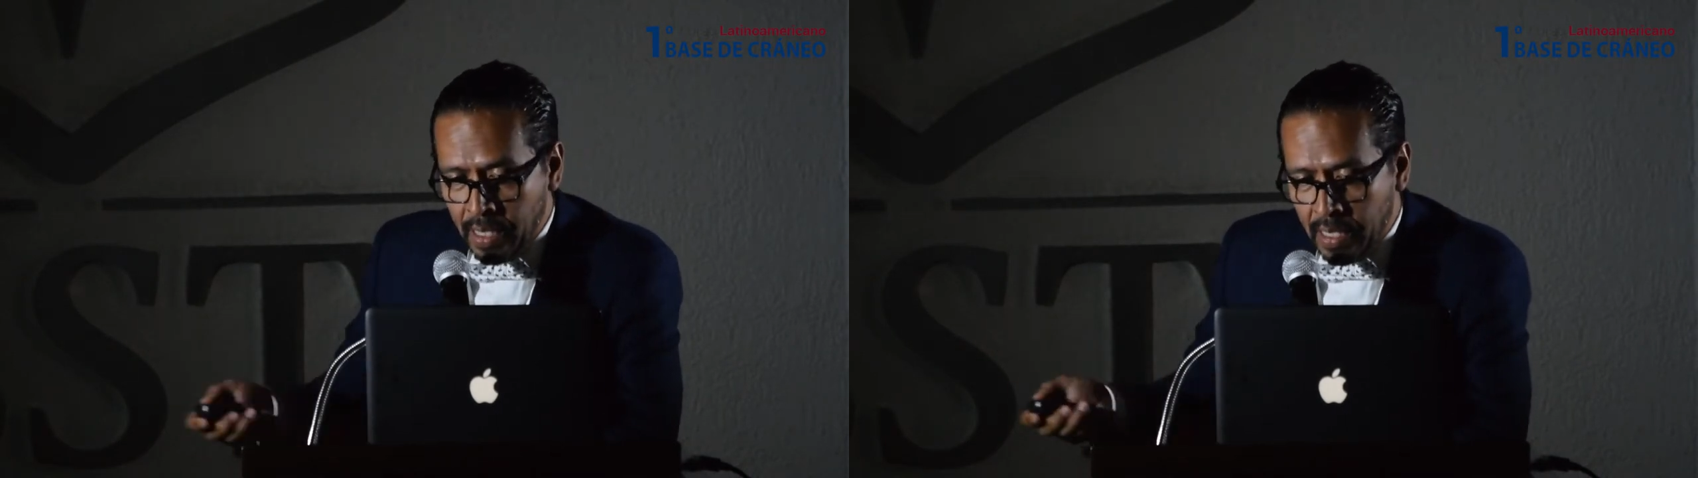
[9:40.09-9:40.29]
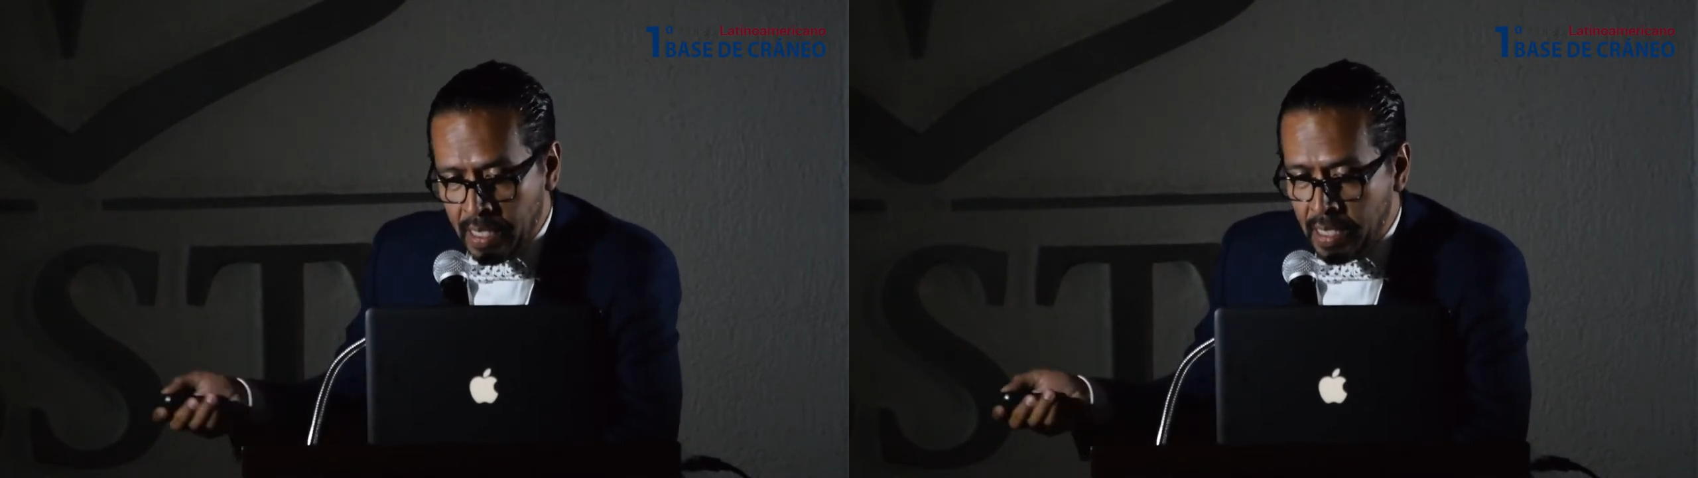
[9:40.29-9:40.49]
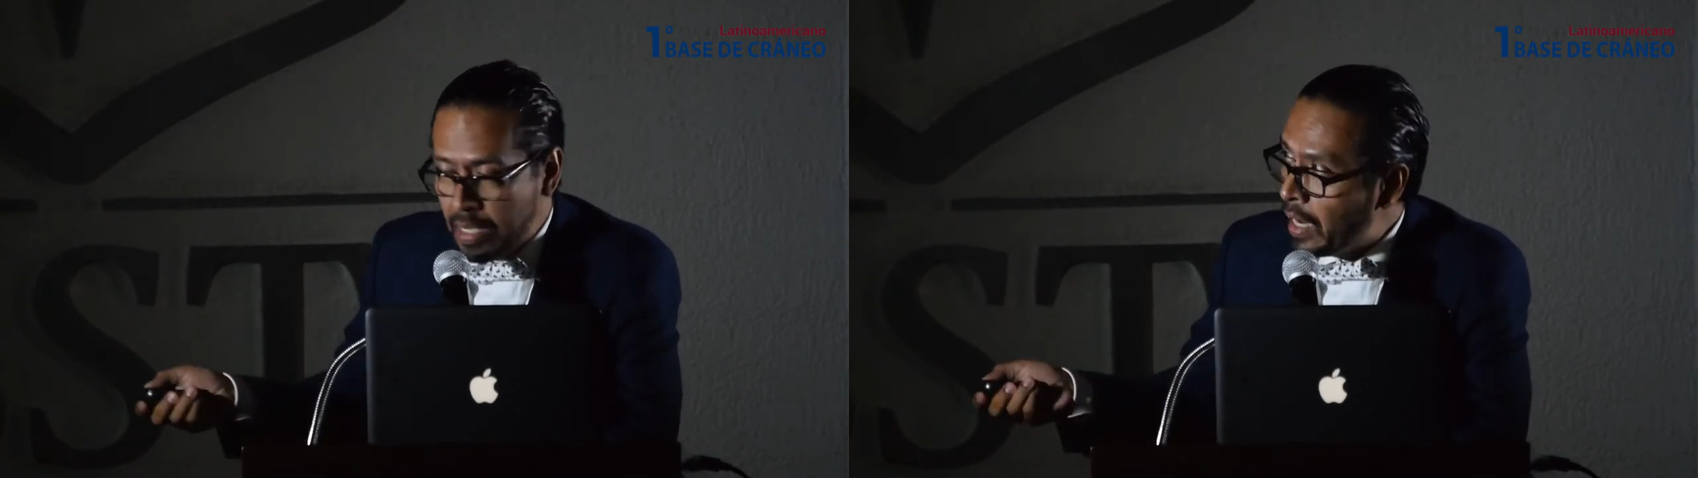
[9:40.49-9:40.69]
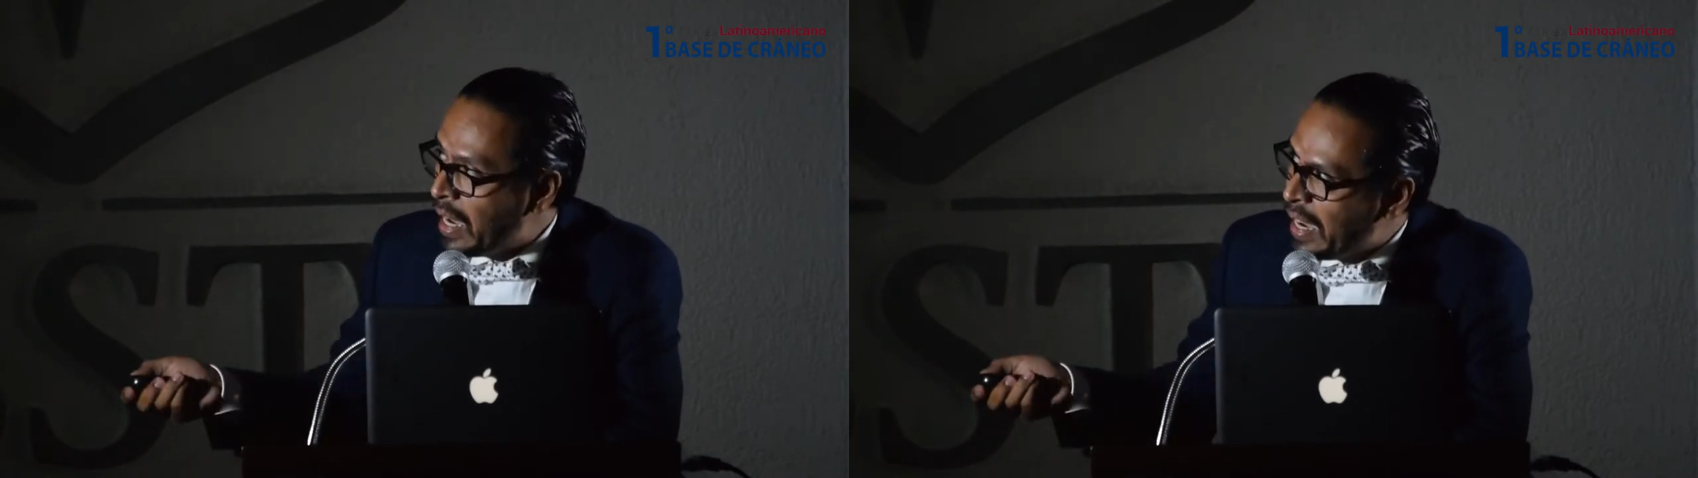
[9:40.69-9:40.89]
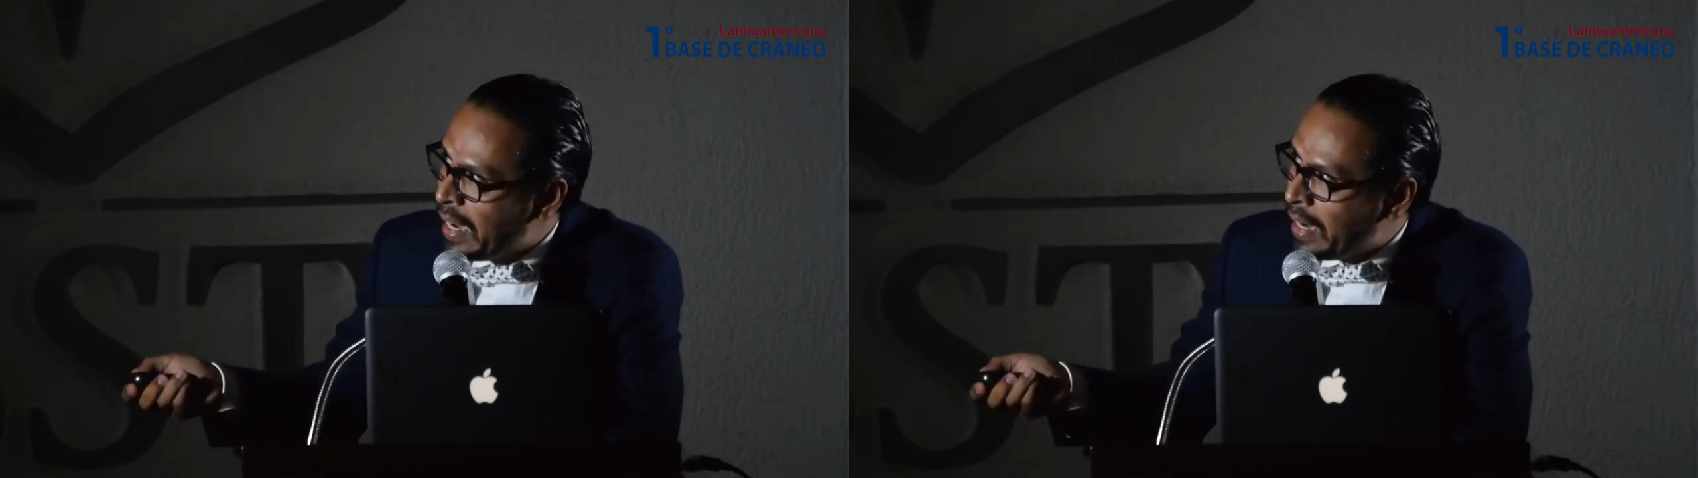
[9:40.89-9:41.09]
y
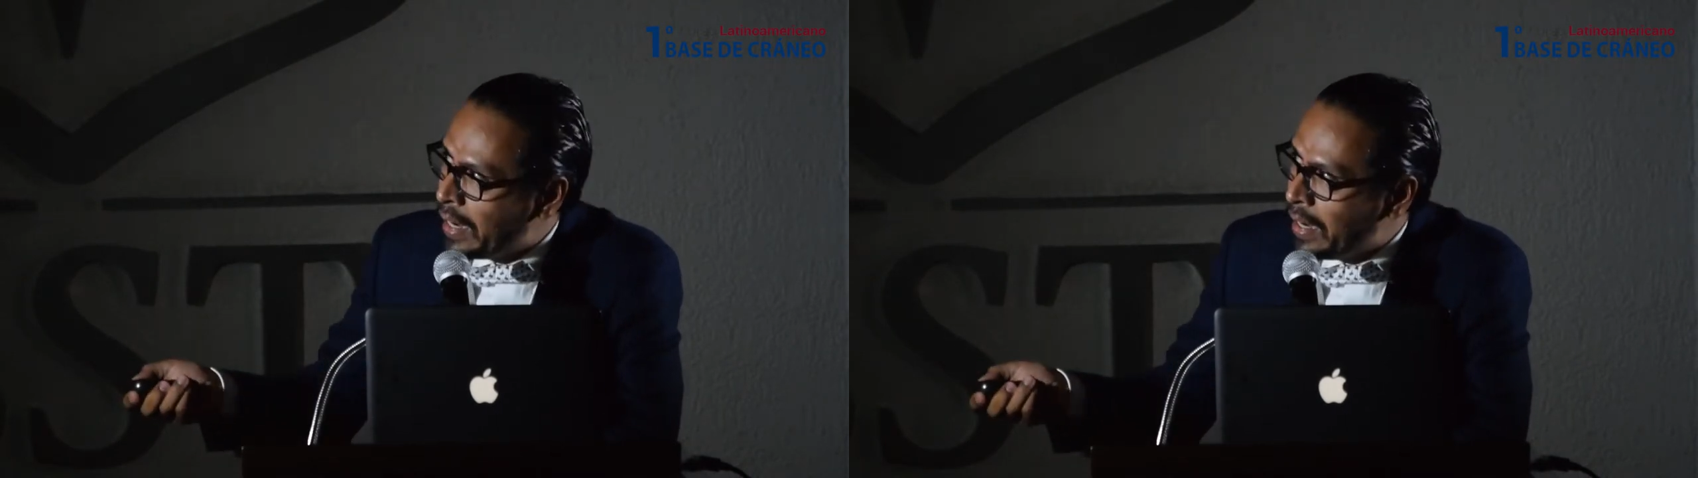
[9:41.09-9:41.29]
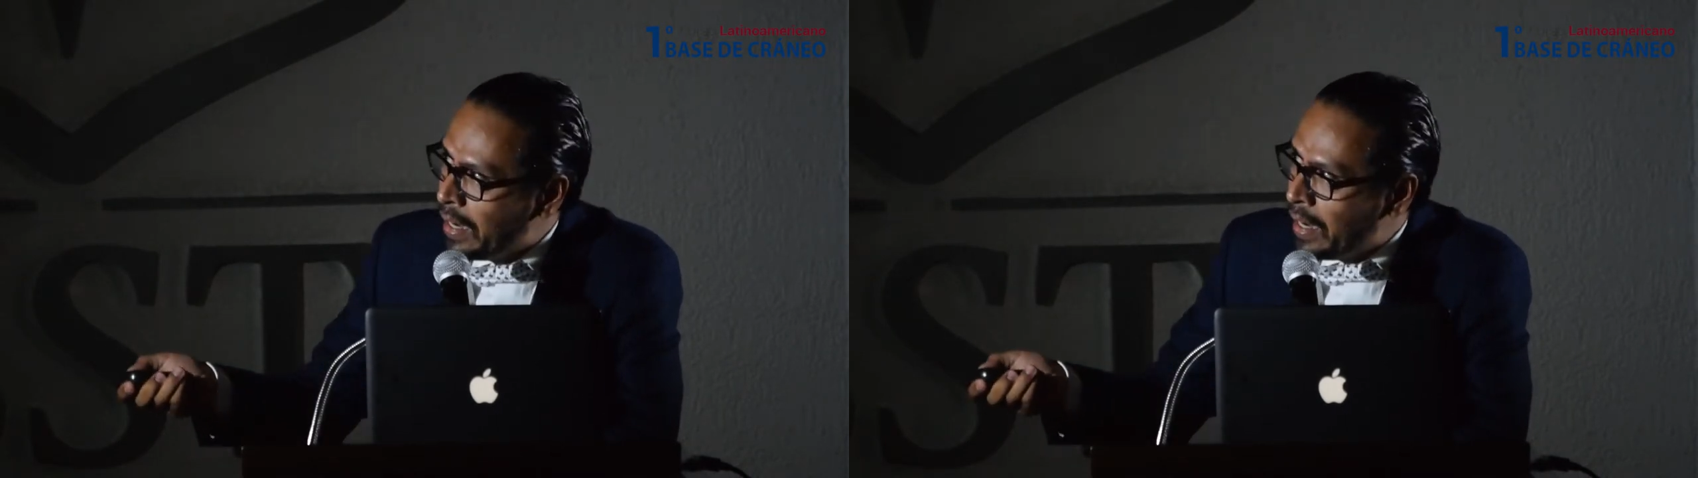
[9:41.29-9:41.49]
eh,